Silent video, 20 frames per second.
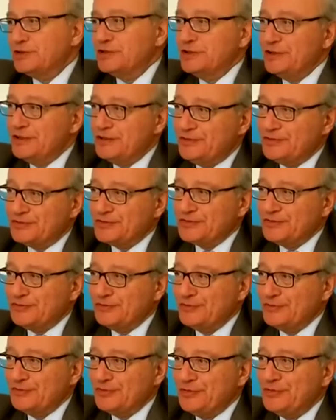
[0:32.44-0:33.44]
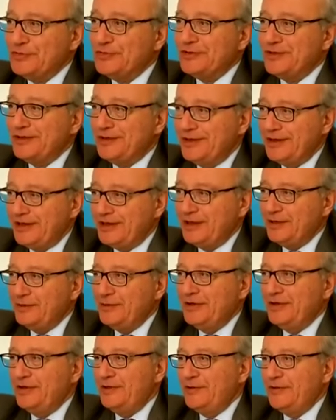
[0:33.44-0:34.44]
J'allais dans son bureau et là,
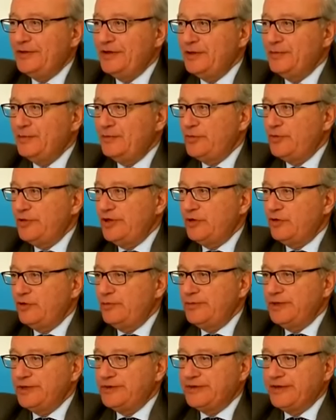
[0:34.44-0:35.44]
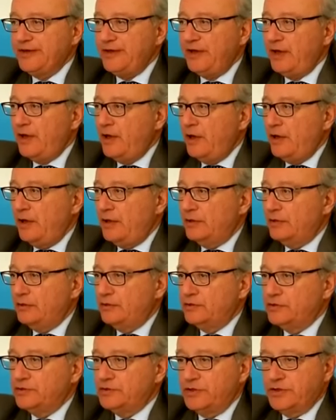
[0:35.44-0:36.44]
il, me les remettait
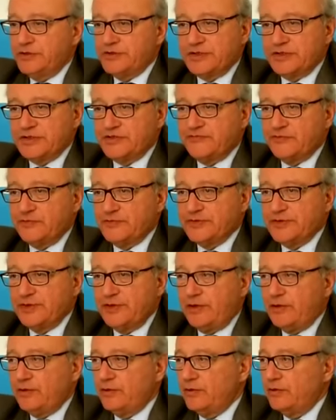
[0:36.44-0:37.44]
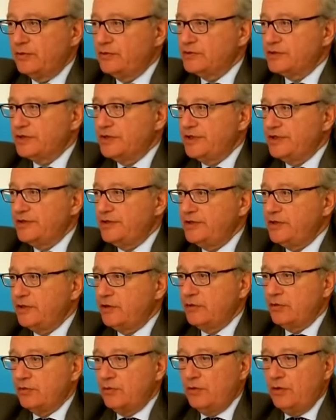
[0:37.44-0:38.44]
euh, et ça se faisait, euh, j'allais
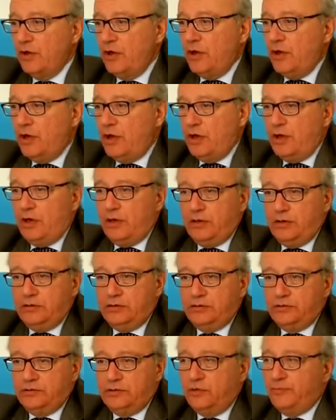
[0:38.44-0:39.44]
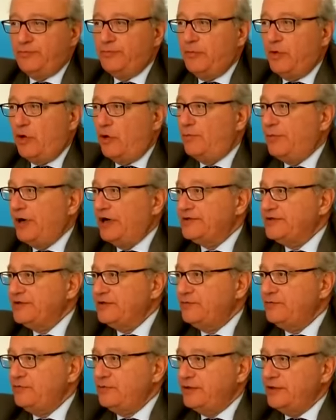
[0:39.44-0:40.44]
dire, euh, en
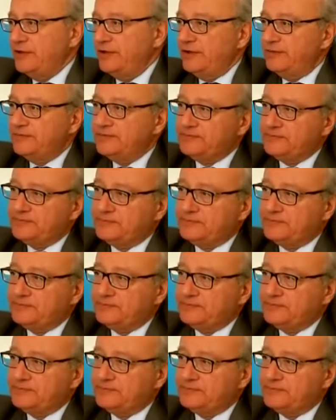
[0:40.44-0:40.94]
particulier.